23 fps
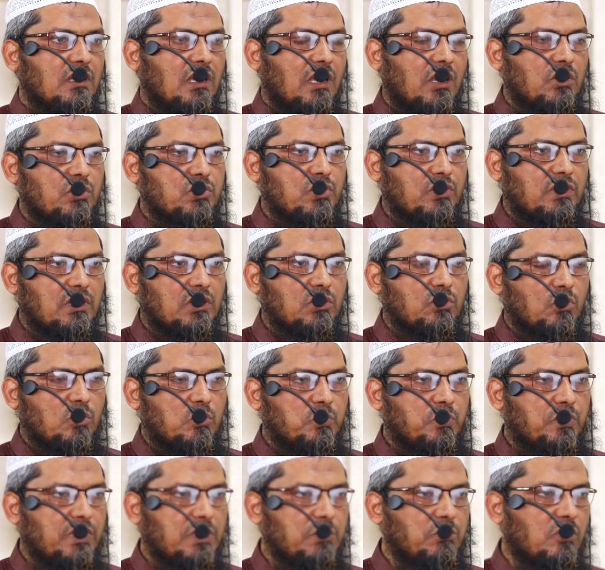আলোচনা
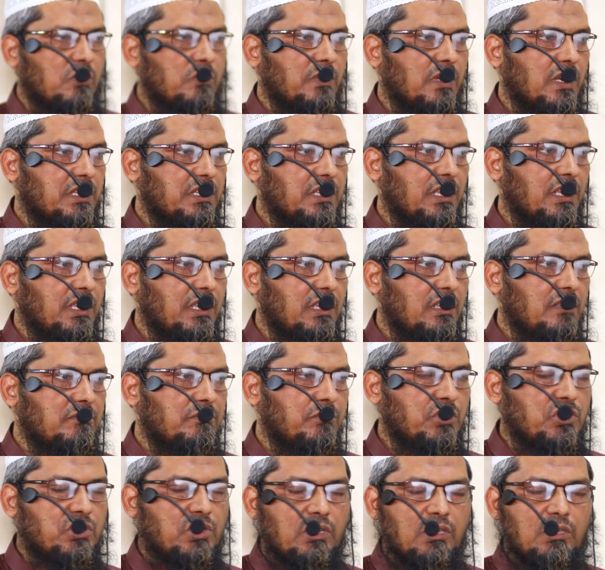করব এবং বাকি
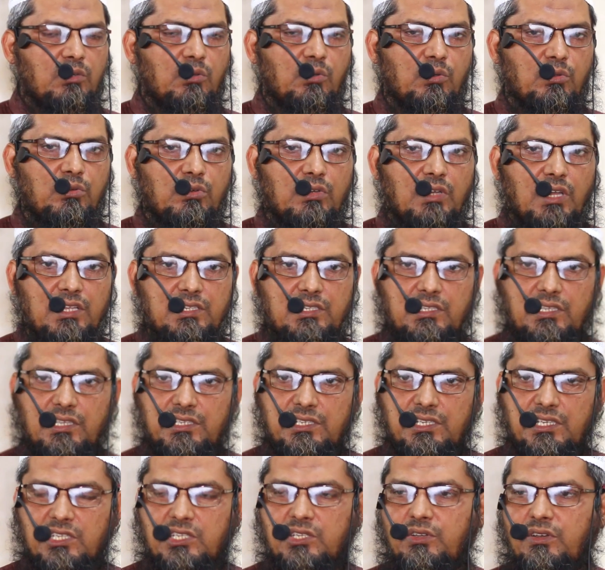বিষয়গুলো আজকে
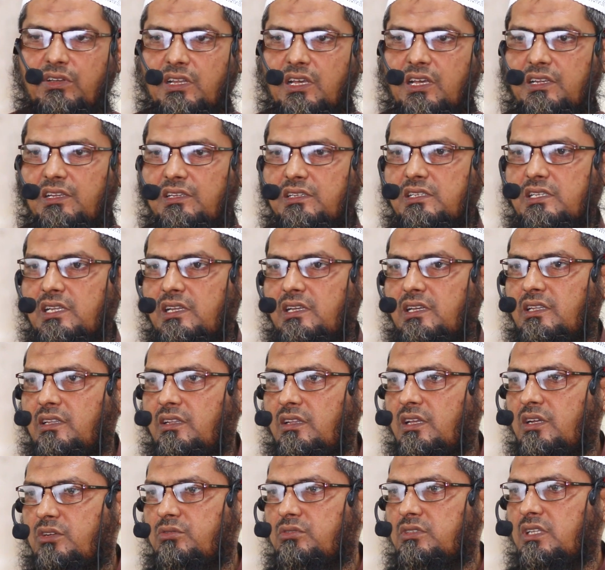শেষ করার ইনশা
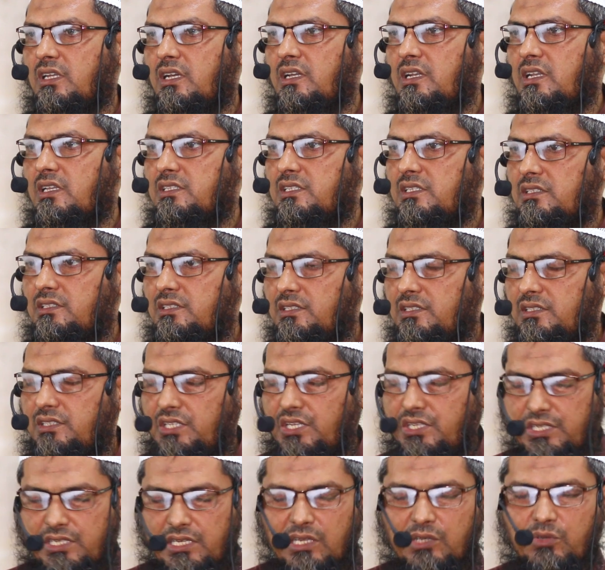আল্লাহ তালা
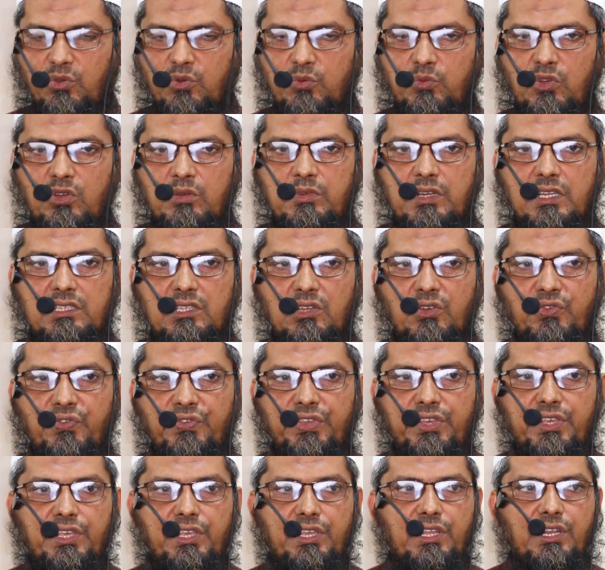চেষ্টা করবো মা
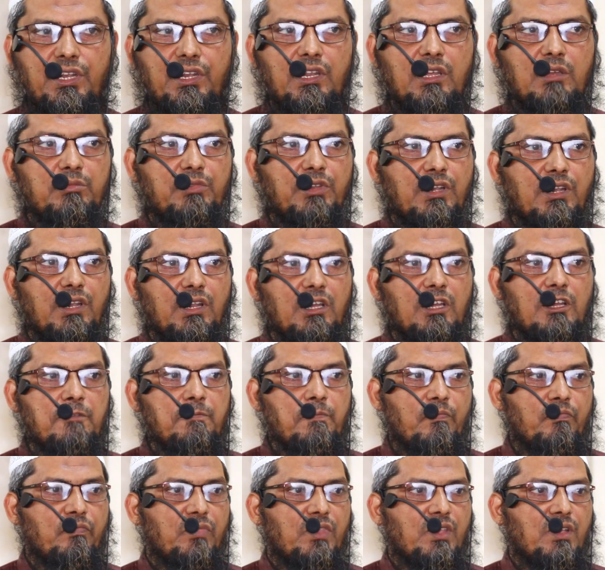তৌফিক ইল্লা বিল্লাহ
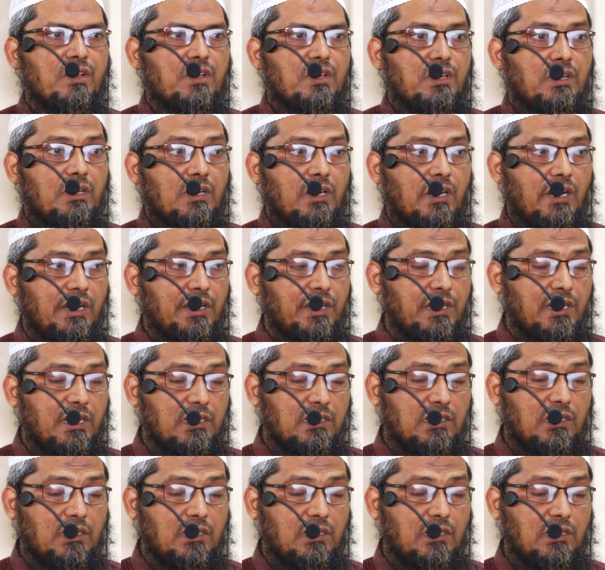আলাইহি